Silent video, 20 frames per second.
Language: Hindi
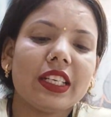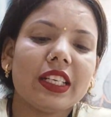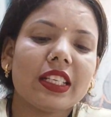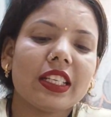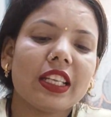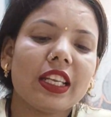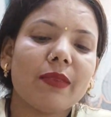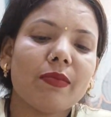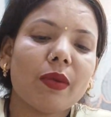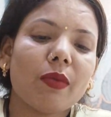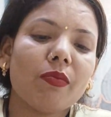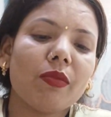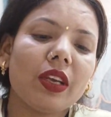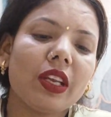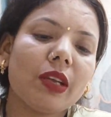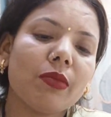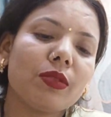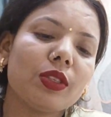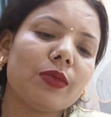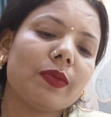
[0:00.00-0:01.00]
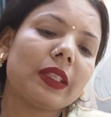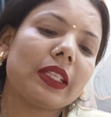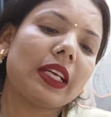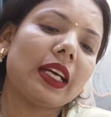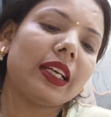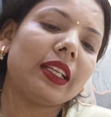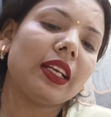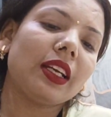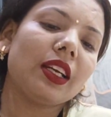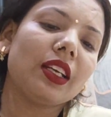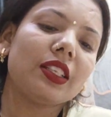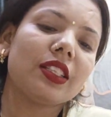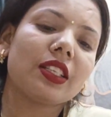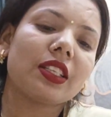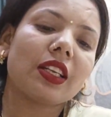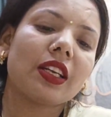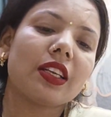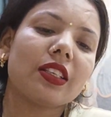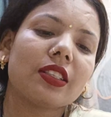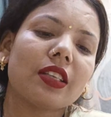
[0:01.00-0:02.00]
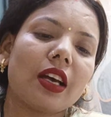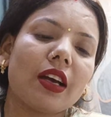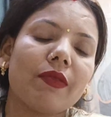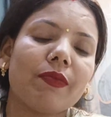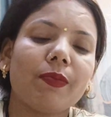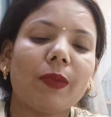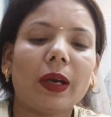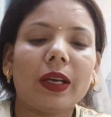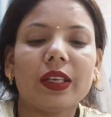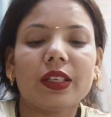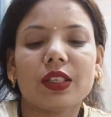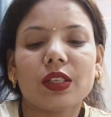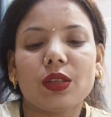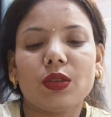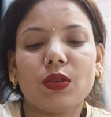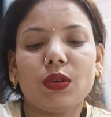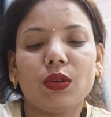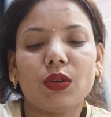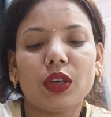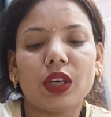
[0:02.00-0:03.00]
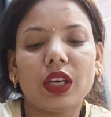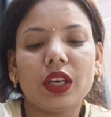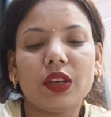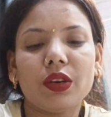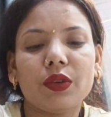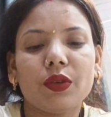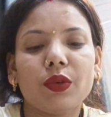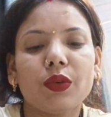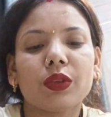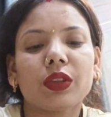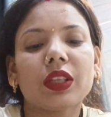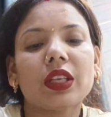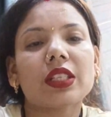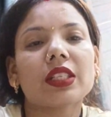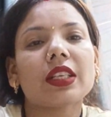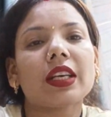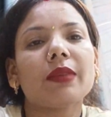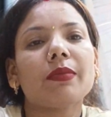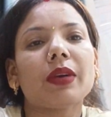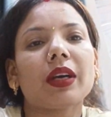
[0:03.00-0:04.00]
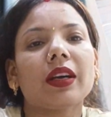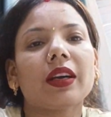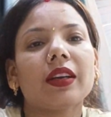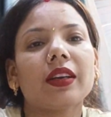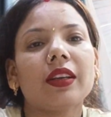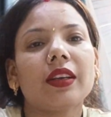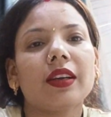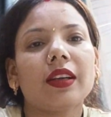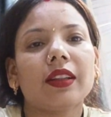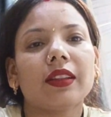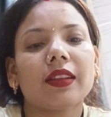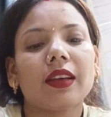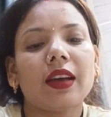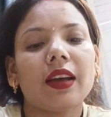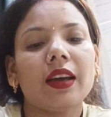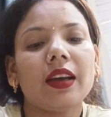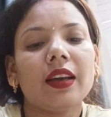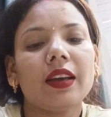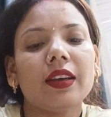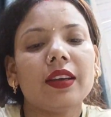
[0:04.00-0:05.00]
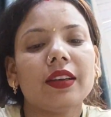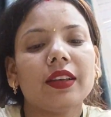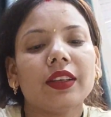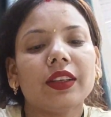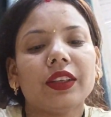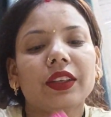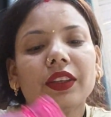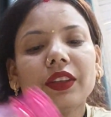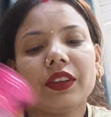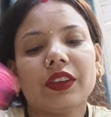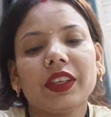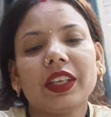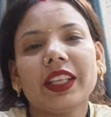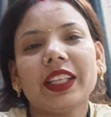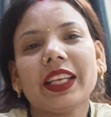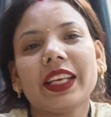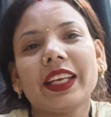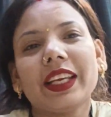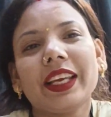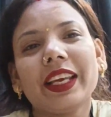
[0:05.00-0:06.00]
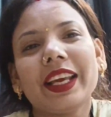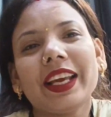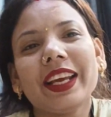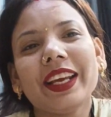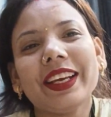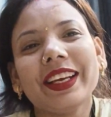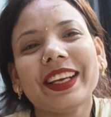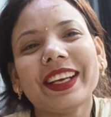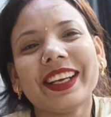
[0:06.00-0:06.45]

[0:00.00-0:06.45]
इसलिए मम्मी ने मुझे बताया था कि जितना साफ पानी से धुलोगे उतना सही मक्खन निकलता है ये देखिए